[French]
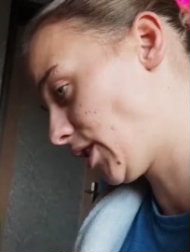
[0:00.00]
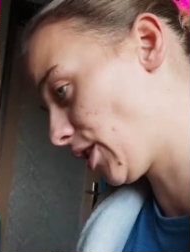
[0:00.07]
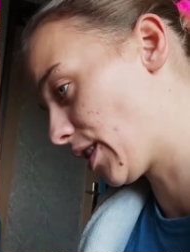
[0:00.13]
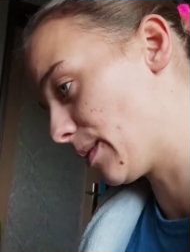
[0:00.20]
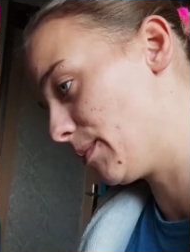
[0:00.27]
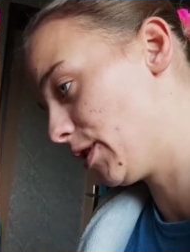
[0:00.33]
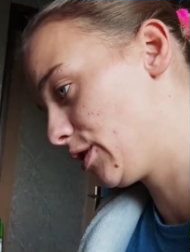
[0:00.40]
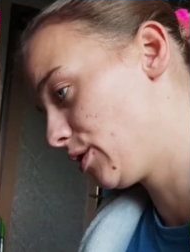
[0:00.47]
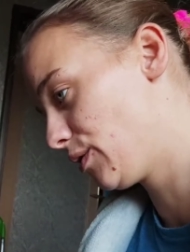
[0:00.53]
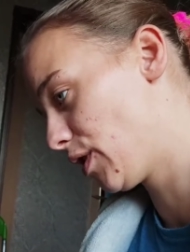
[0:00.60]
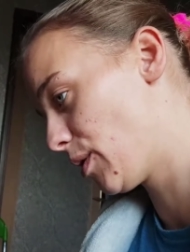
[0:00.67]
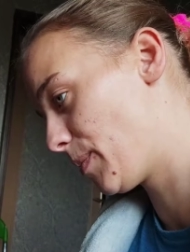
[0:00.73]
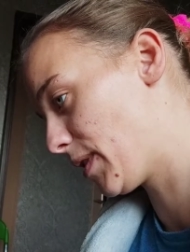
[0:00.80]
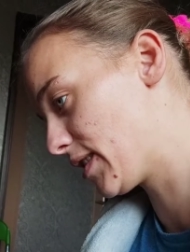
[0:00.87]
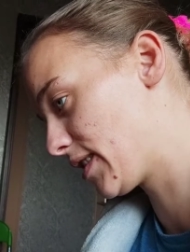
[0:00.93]
Tant qu'elle me les
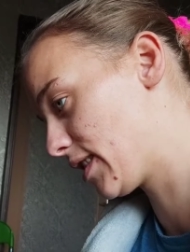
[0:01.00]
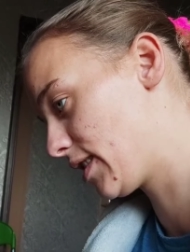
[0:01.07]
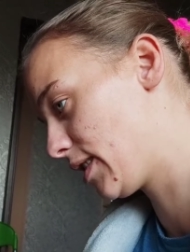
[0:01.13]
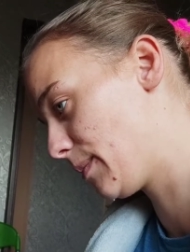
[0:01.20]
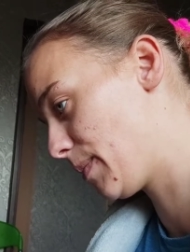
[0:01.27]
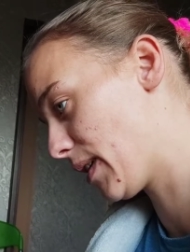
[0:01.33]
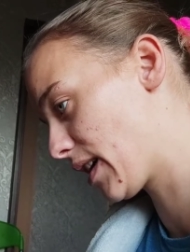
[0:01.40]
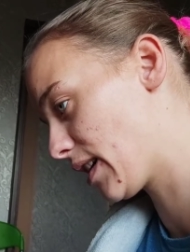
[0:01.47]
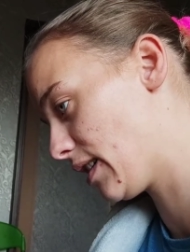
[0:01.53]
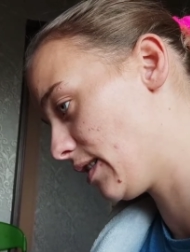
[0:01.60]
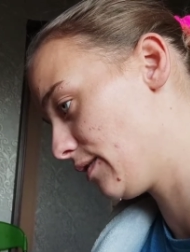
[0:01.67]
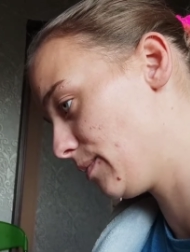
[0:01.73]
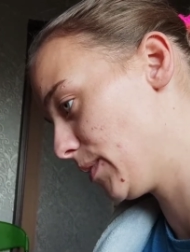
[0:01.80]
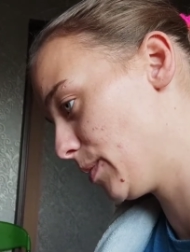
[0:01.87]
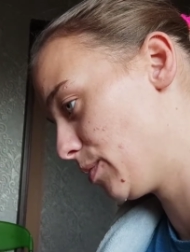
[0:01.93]
ouvre pas, ça c'est pas
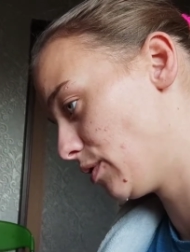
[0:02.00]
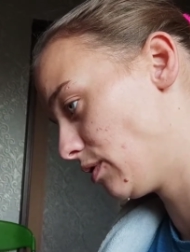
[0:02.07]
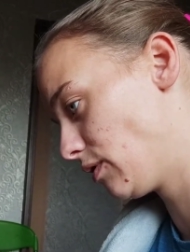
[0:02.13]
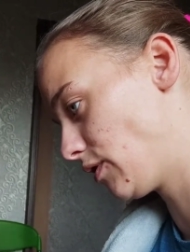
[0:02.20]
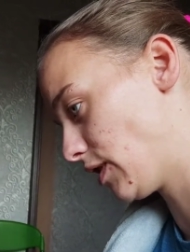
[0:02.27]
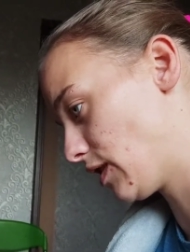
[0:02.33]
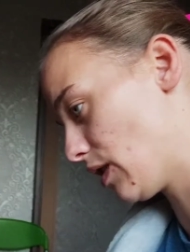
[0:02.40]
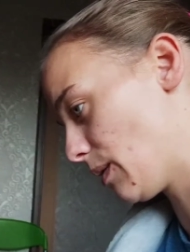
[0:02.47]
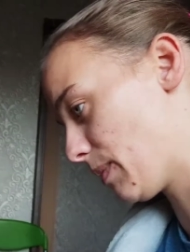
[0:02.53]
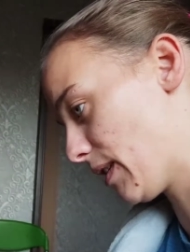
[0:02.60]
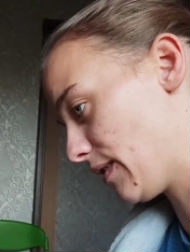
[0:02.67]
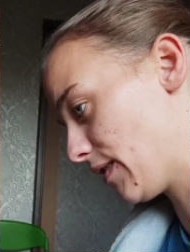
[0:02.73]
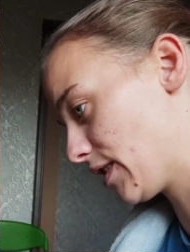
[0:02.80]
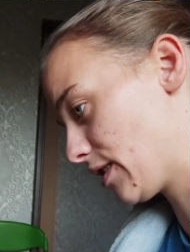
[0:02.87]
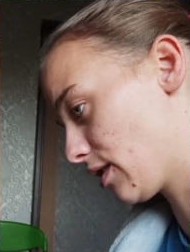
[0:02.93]
grave. Mais bon, de toute façon,
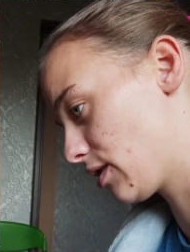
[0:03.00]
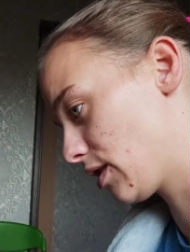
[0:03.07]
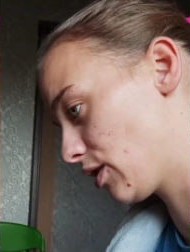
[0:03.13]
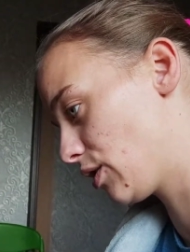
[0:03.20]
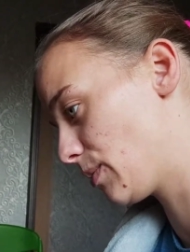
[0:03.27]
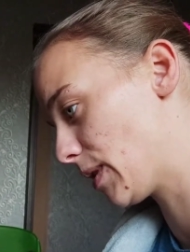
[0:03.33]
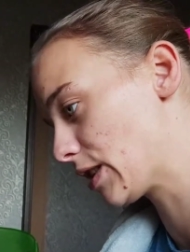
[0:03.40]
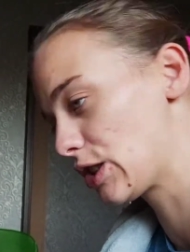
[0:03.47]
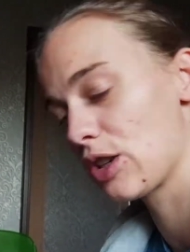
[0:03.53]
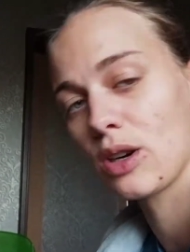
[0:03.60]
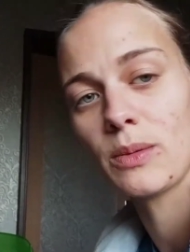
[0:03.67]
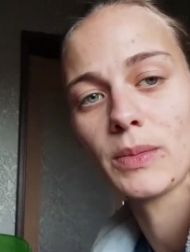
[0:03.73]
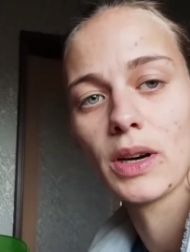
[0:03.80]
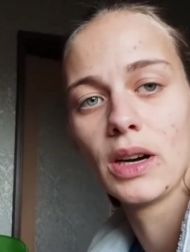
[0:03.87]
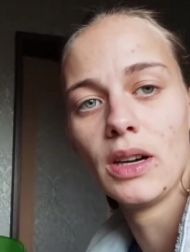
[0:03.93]
après, elle va sortir de ma
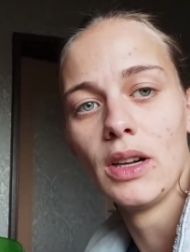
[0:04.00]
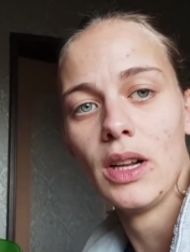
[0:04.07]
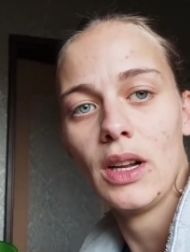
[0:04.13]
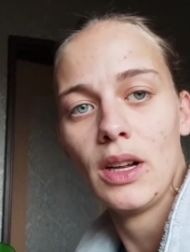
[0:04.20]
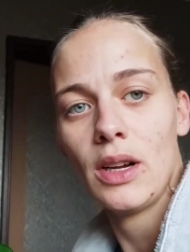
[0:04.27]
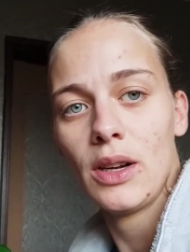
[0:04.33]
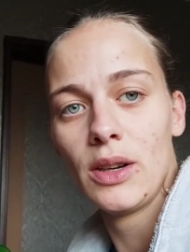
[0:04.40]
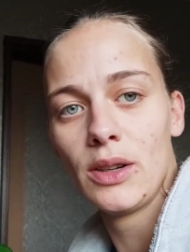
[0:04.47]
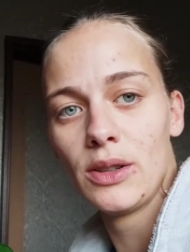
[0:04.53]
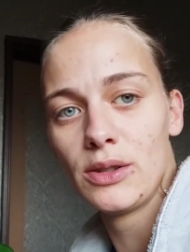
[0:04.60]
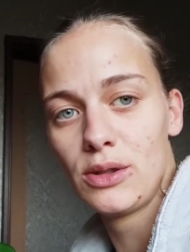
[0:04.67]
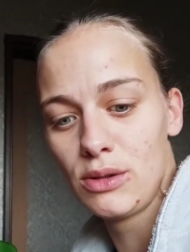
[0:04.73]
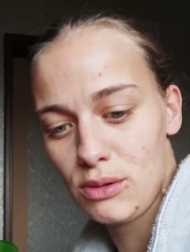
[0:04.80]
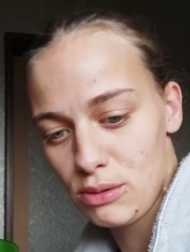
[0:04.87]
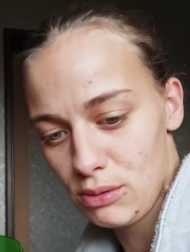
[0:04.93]
chambre.
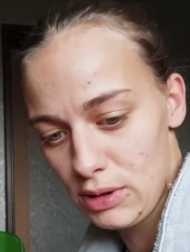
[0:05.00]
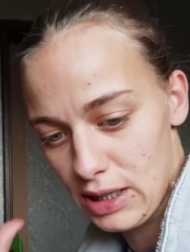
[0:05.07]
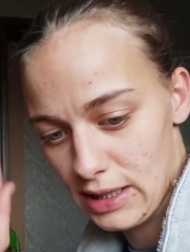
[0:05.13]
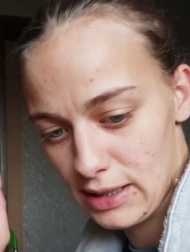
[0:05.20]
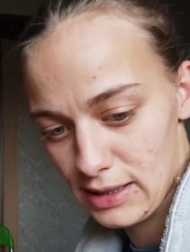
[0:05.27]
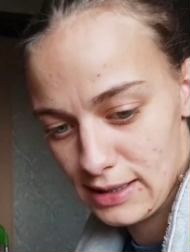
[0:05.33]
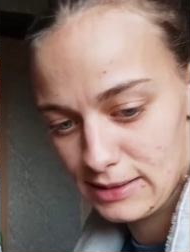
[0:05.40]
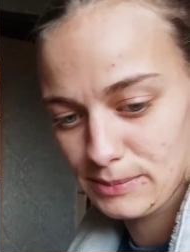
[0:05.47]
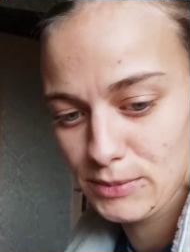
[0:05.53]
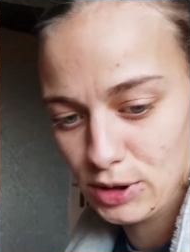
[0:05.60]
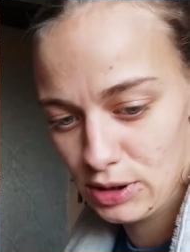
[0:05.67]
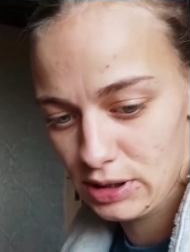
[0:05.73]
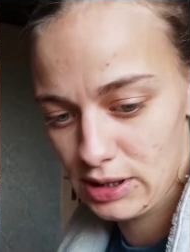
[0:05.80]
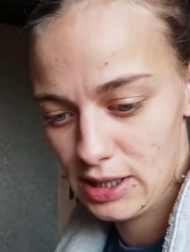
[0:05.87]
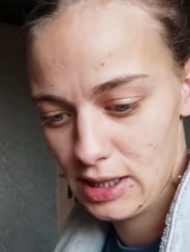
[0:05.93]
Euh, du coup, Léa, elle
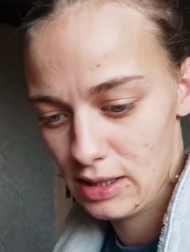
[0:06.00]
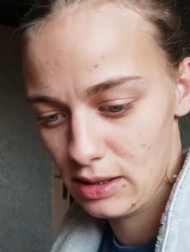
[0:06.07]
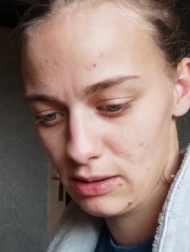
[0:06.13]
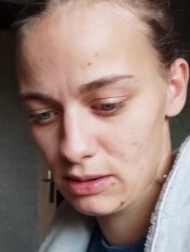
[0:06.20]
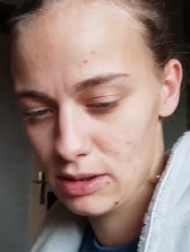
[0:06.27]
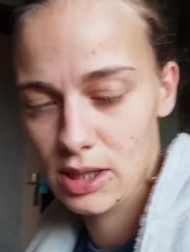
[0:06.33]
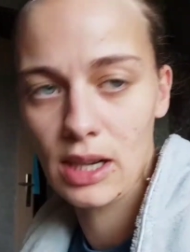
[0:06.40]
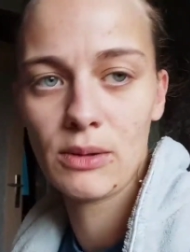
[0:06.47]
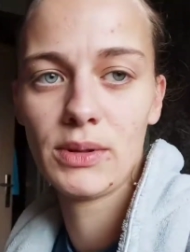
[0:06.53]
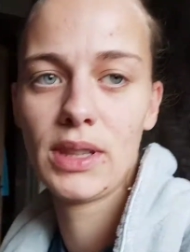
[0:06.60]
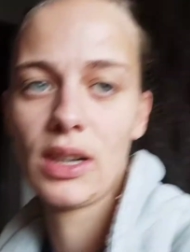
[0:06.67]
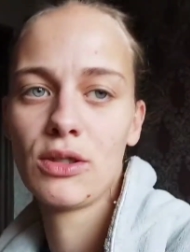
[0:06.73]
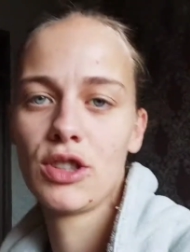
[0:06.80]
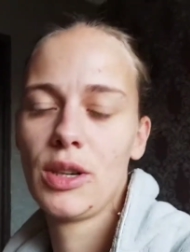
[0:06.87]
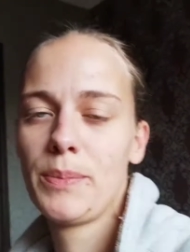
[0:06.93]
me disait que euh, ça lui
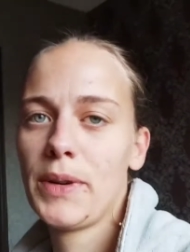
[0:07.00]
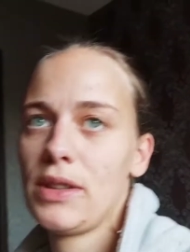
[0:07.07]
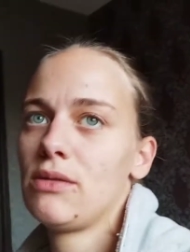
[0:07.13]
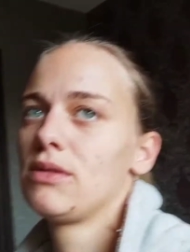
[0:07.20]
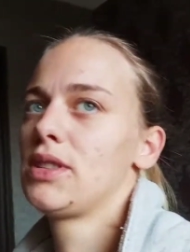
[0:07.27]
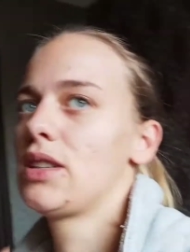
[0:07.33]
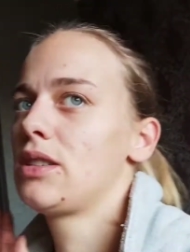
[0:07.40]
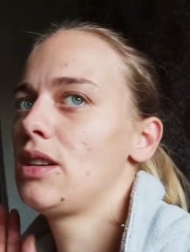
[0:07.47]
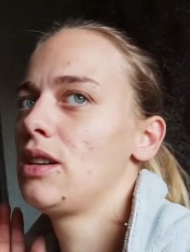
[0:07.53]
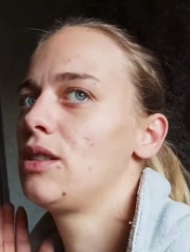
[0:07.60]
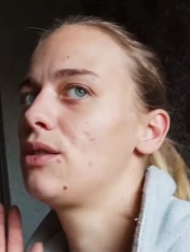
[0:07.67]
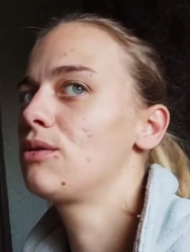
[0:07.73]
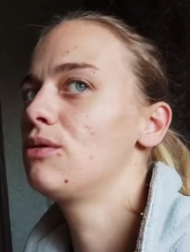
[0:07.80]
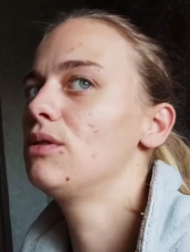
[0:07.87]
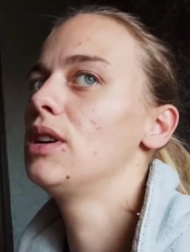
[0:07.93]
dérangeait pas. Donc ça,
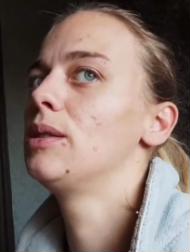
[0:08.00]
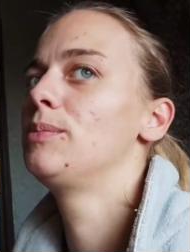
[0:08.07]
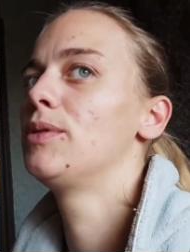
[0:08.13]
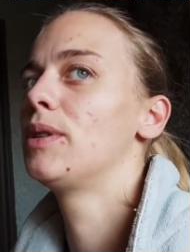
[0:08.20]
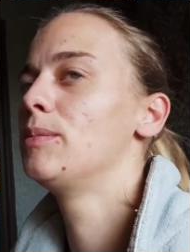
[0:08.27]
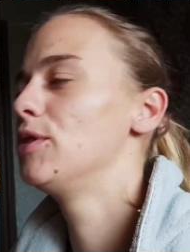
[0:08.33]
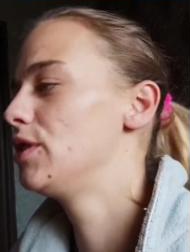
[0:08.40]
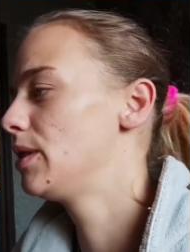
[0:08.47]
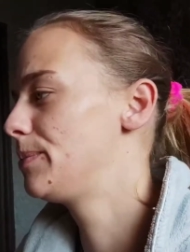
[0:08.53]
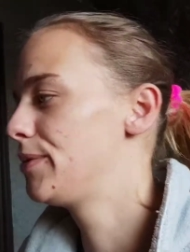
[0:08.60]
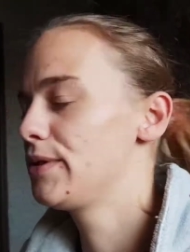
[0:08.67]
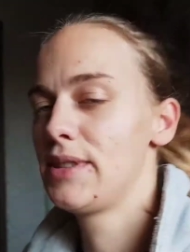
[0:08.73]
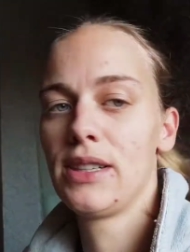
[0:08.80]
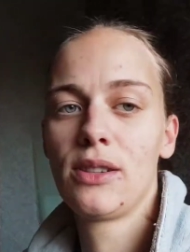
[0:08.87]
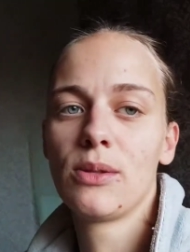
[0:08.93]
c'est cool. Elle pourra me les
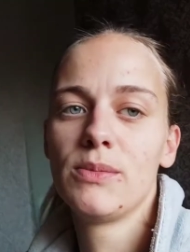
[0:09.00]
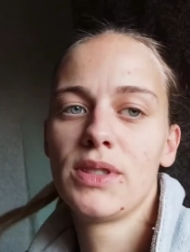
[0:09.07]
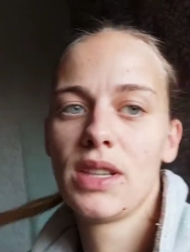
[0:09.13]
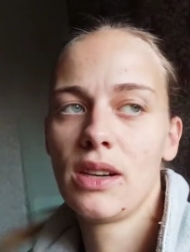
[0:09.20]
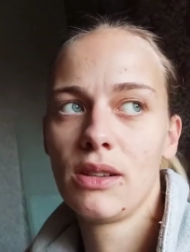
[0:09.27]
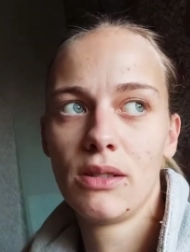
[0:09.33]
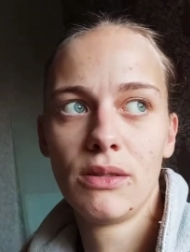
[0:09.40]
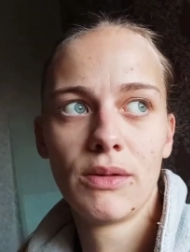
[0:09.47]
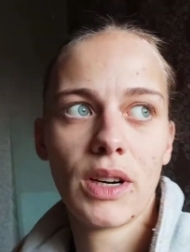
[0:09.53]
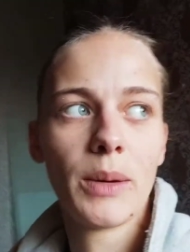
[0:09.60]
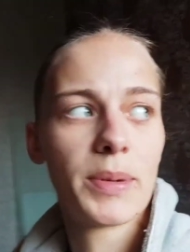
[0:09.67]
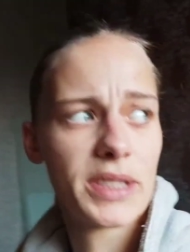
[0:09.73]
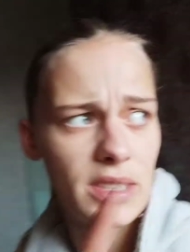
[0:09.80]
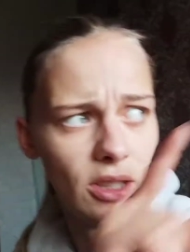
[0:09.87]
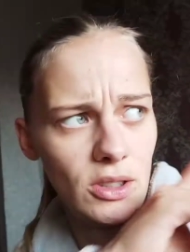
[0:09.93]
déposer comme ça. Euh,
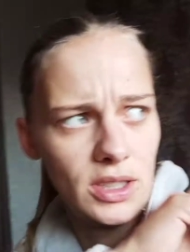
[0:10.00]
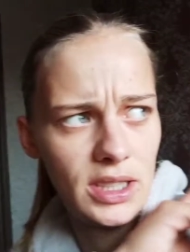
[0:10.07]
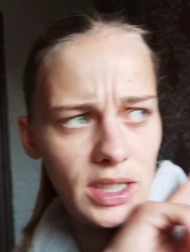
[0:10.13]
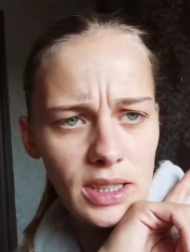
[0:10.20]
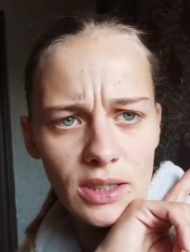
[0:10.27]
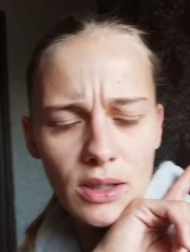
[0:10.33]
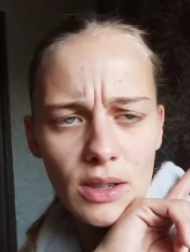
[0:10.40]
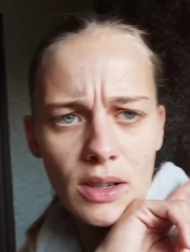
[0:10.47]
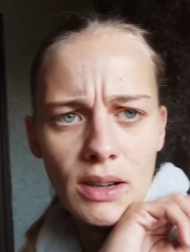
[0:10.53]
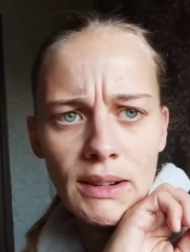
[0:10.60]
voilà, parce qu'ici ici...